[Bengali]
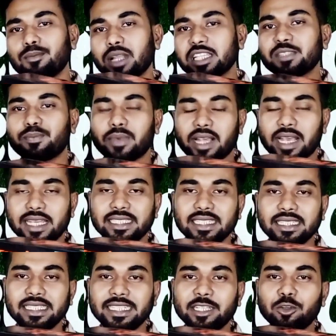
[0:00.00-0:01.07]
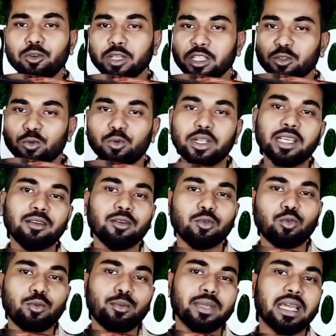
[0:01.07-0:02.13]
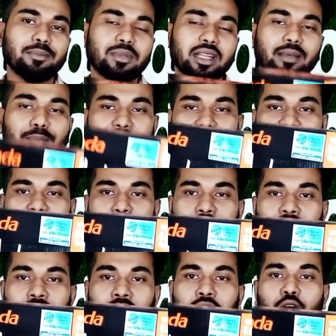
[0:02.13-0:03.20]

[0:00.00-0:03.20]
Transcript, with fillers: প্লাস প্রাইজের দিকেও কিন্তু অনেক কমে আপনারা পেয়ে যাবেন